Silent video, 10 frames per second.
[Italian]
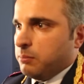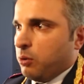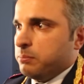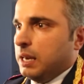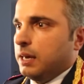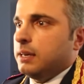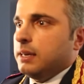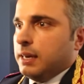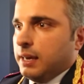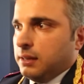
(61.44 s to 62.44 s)
mobile
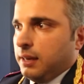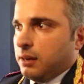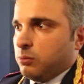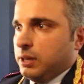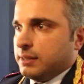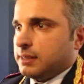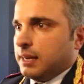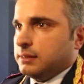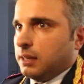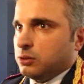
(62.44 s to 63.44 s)
ed, e qui è
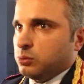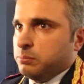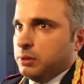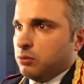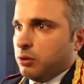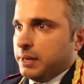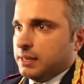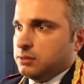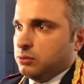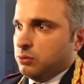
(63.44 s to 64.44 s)
scattata subito
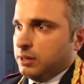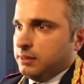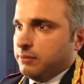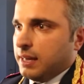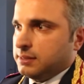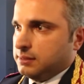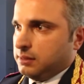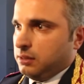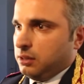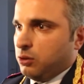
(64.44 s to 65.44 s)
un'operazione di
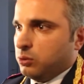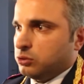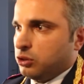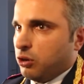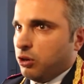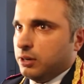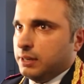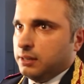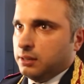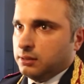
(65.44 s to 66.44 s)
vasti
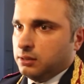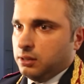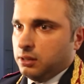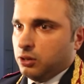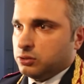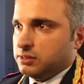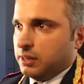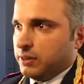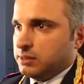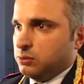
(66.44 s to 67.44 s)
controlli di
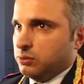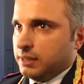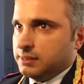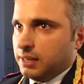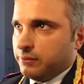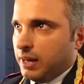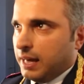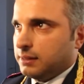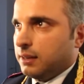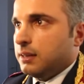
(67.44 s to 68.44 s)
osservazione
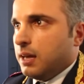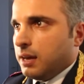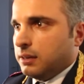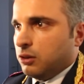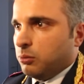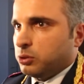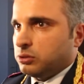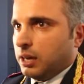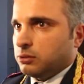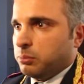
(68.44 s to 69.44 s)
riservata che hanno
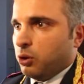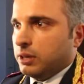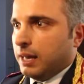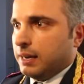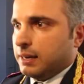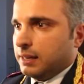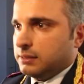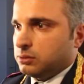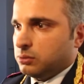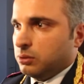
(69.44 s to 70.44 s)
portato poi
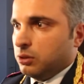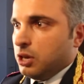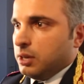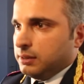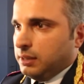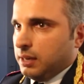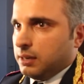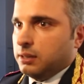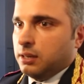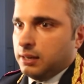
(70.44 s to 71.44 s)
all'arresto di
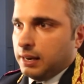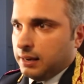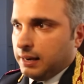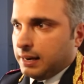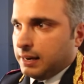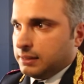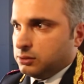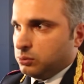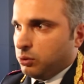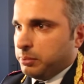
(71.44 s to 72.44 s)
ieri.
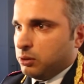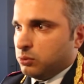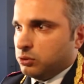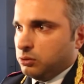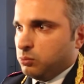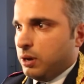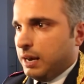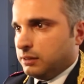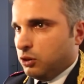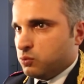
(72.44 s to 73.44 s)
L'arresto per uno dei due e
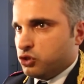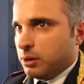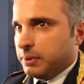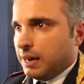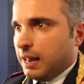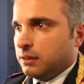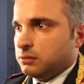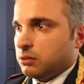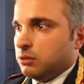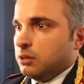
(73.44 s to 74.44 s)
la denuncia per
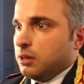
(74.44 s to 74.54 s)
l'altro.